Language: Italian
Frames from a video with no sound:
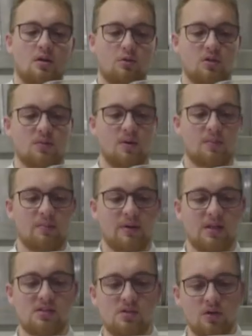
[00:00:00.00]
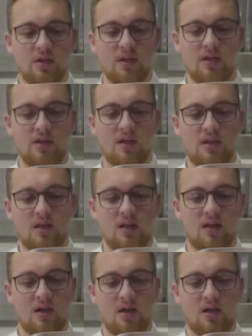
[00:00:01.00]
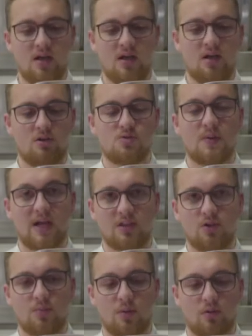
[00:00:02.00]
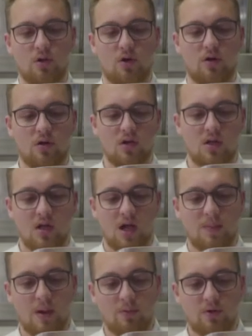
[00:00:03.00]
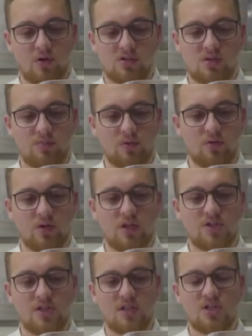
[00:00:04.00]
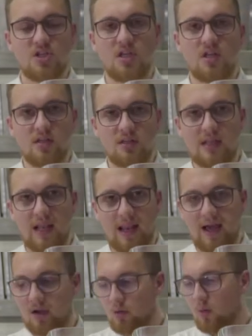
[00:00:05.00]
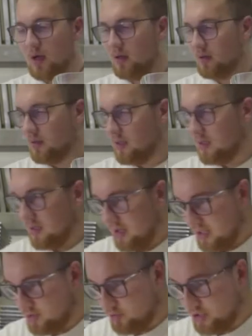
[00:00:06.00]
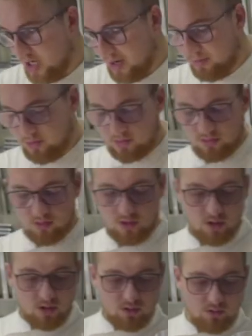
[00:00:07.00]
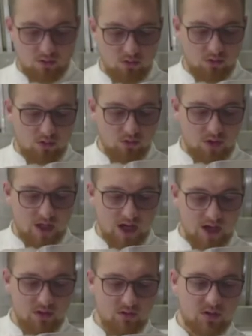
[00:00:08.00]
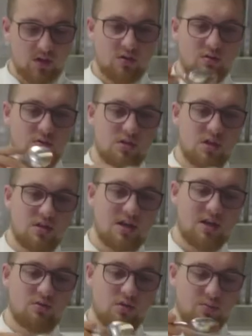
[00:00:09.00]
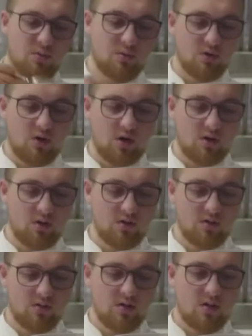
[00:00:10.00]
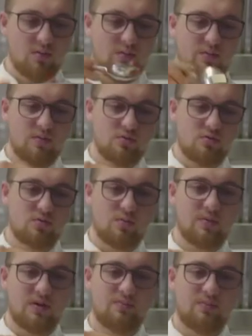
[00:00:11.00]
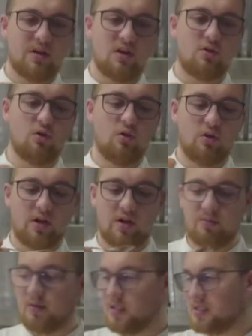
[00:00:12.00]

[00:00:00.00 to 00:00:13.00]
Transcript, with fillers: l'ultima preparazione, il, eh, lo spaghetto di pomodoro. Abbiamo i nostri pomodorini ciliegini, dell'acqua, aggiungiamo un cucchiaio di concentrato di pomodoro, per il colore e per il